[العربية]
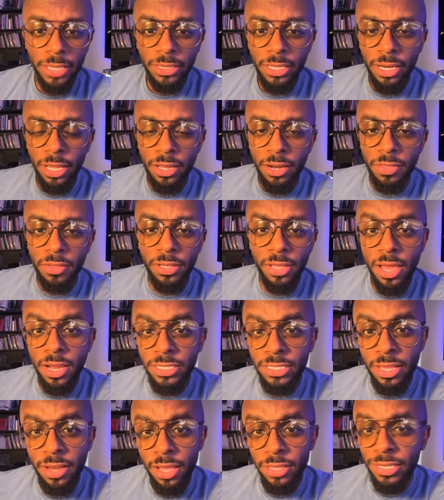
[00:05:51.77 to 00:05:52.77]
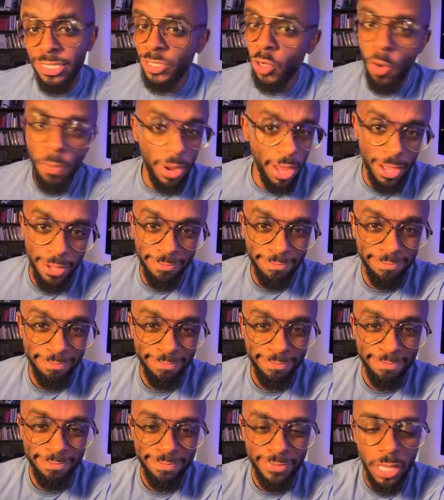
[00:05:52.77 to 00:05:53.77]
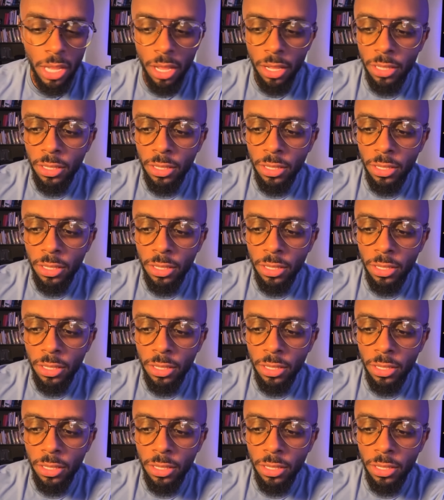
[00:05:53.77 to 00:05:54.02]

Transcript: طريق رياضه الكالستنكس الجواب لا لا